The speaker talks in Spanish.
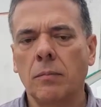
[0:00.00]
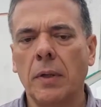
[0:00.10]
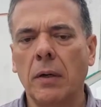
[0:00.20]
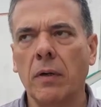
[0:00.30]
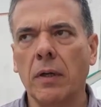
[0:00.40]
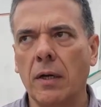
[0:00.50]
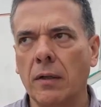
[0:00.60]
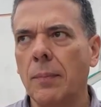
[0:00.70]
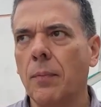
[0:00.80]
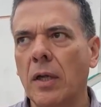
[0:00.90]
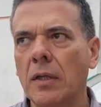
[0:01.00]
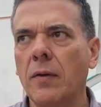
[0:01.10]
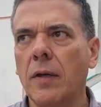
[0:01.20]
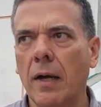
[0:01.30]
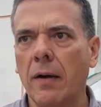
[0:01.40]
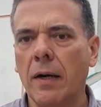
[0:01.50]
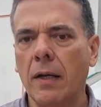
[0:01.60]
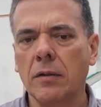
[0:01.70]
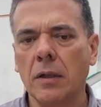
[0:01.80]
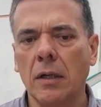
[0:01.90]
para cualquier tipo de actividad,
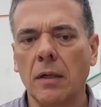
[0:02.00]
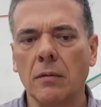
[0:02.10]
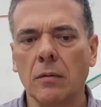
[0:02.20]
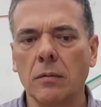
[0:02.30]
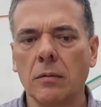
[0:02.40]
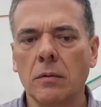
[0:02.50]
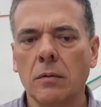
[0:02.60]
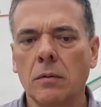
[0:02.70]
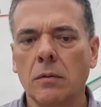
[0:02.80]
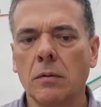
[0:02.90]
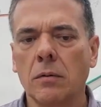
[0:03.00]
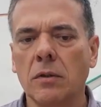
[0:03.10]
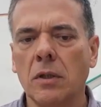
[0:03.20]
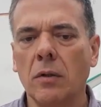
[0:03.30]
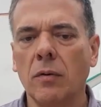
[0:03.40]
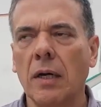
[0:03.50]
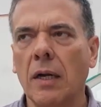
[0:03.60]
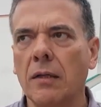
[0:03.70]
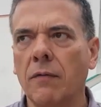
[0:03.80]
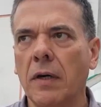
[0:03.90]
¿verdad? O sea que no, no, existe una
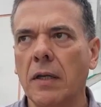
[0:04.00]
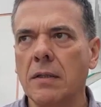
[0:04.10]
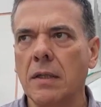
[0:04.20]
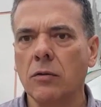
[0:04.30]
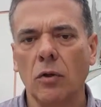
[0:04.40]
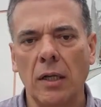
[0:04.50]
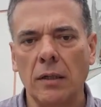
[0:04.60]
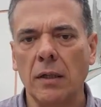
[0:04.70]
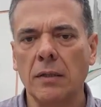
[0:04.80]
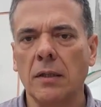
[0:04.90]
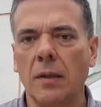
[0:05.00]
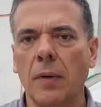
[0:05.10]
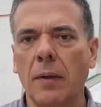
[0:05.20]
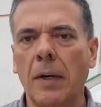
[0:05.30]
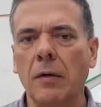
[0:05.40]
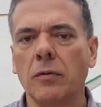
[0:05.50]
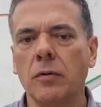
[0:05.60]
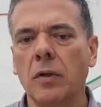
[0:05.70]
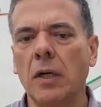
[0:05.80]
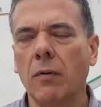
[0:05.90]
gran diferencia solamente en ese tema para
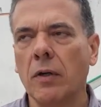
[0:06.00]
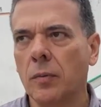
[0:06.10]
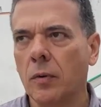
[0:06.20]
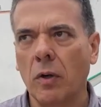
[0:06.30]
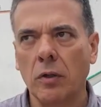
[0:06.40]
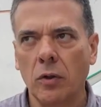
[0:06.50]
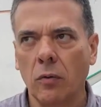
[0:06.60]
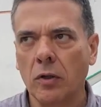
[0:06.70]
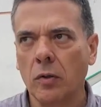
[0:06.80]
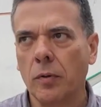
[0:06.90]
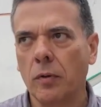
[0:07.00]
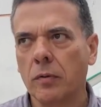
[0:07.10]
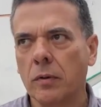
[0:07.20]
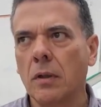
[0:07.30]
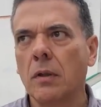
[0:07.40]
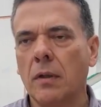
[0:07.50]
nosotros que el 4x4 y 4x2.